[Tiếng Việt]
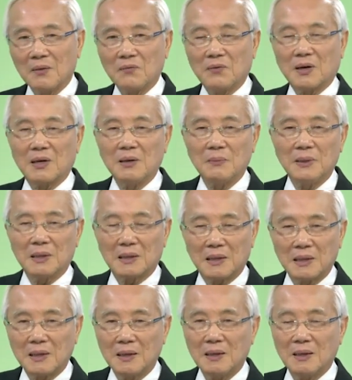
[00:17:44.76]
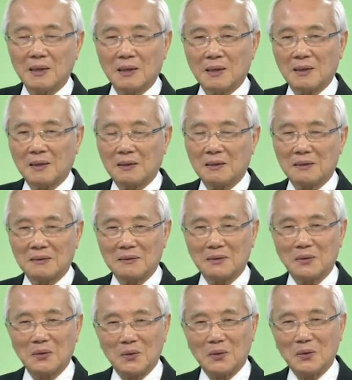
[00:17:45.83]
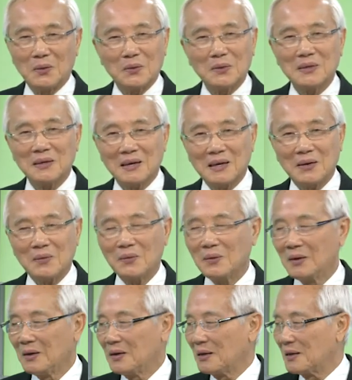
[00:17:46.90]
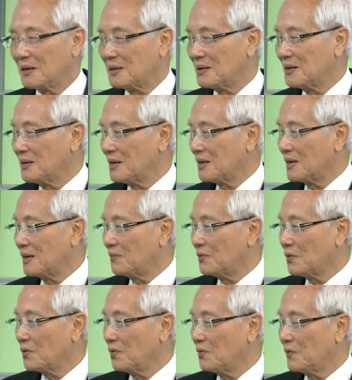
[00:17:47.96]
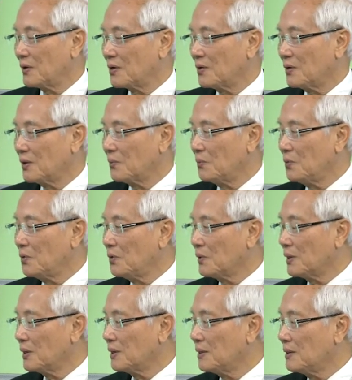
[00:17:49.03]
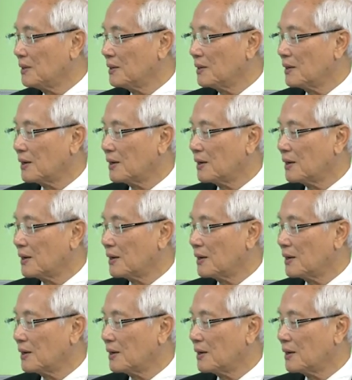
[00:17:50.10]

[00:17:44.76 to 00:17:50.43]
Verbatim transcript: và khi bị chỉ thì thường thường ngồi nó rất đau thì xin đề nghị với quý vị có thể mua lấy những